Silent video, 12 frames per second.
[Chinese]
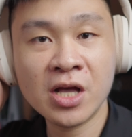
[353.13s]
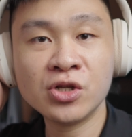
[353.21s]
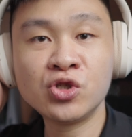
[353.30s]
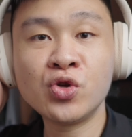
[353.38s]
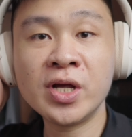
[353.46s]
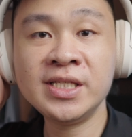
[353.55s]

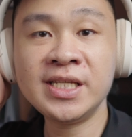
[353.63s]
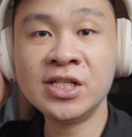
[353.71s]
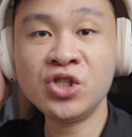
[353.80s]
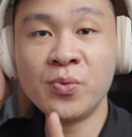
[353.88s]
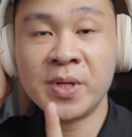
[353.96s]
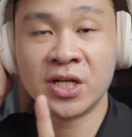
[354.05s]
瞬间
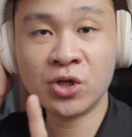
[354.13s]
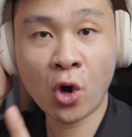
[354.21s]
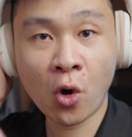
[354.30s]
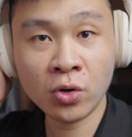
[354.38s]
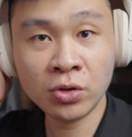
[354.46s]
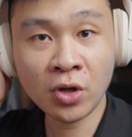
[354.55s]
就变成
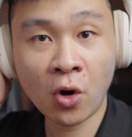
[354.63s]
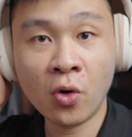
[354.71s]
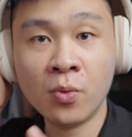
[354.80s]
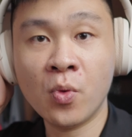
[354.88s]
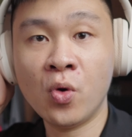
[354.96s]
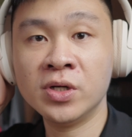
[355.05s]
通透
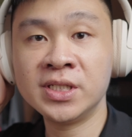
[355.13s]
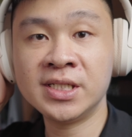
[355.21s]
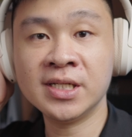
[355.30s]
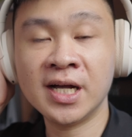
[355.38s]
模式，